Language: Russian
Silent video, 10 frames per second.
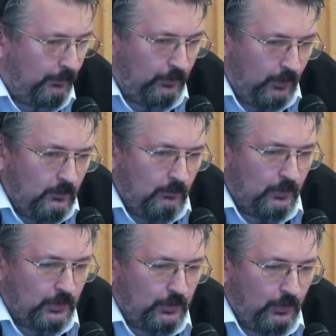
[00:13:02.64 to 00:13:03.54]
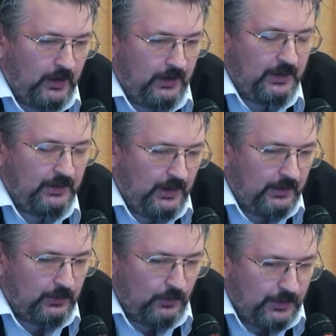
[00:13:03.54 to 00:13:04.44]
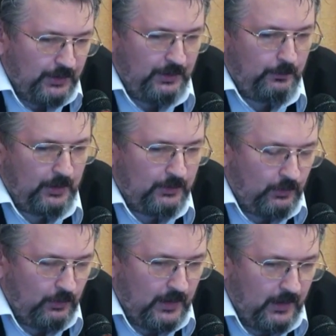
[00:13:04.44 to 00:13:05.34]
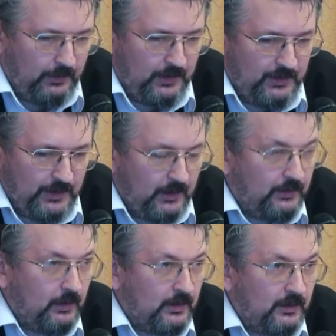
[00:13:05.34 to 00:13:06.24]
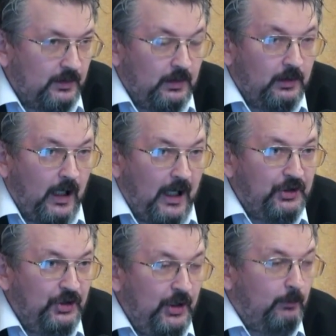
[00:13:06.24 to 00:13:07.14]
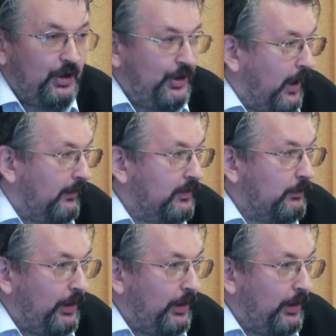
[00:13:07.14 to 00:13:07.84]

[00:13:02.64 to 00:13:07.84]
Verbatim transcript: в том, что этот текст очень непростой. Это текст с одним явным